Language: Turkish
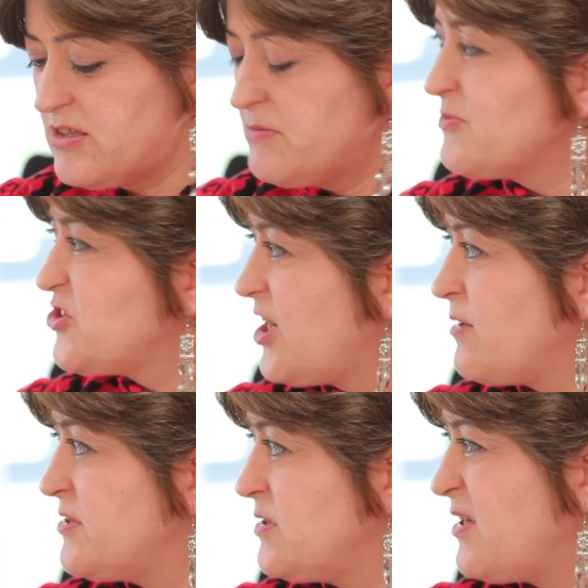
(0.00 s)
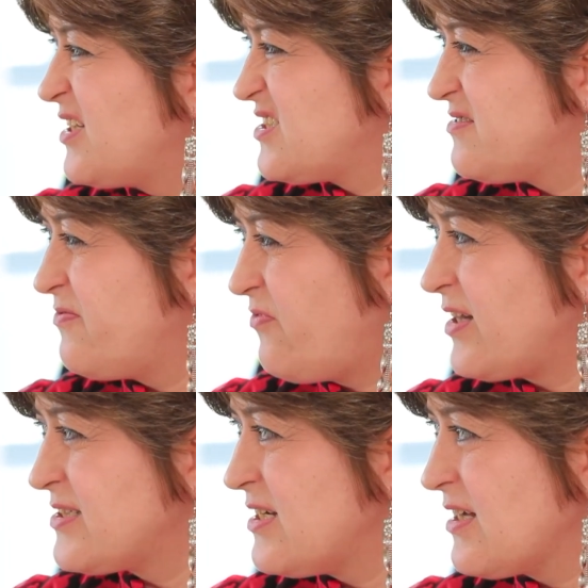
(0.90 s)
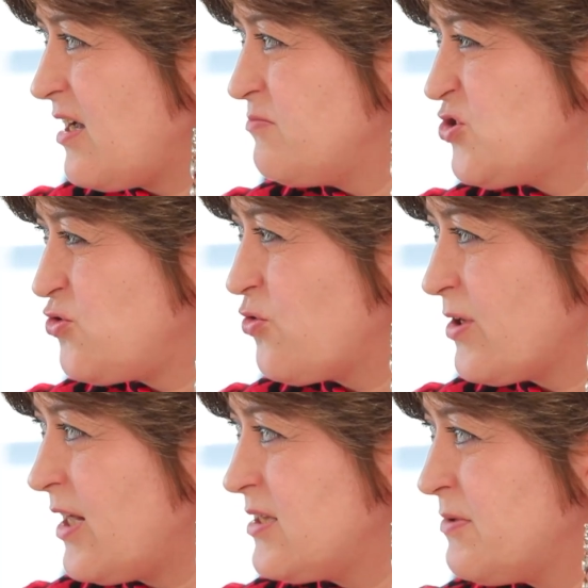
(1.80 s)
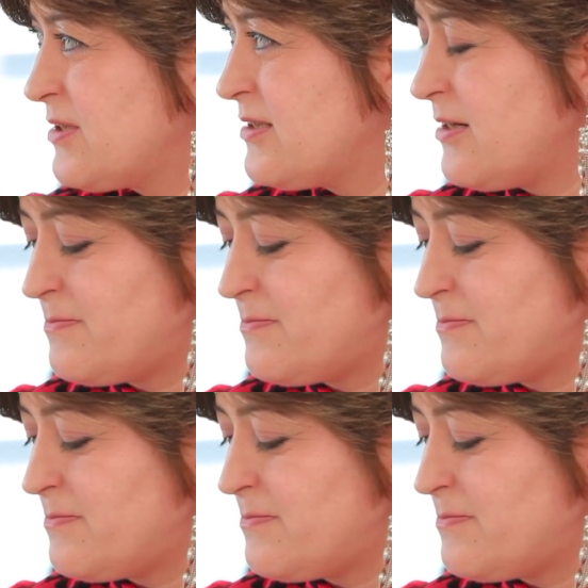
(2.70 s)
dediğim gibi şerbeti biraz Fazla, gelmiş, geldi. çok geldi bana